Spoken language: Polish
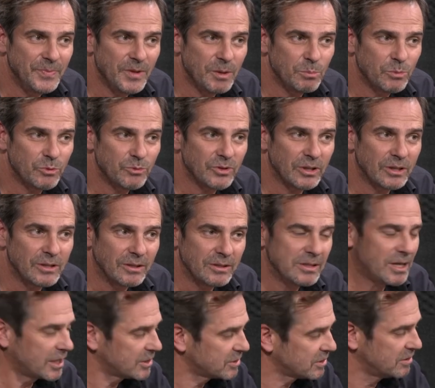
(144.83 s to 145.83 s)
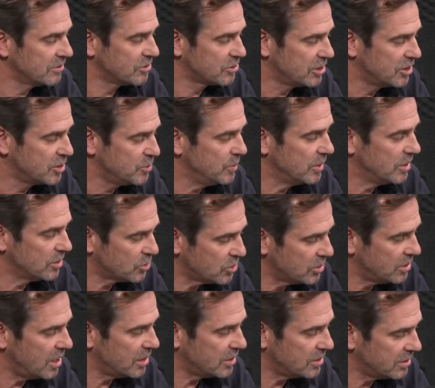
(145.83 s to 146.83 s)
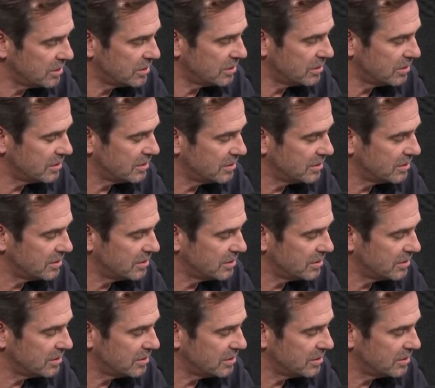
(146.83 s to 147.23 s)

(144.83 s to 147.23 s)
y, mówię do nich, jak skończyliśmy to czytać,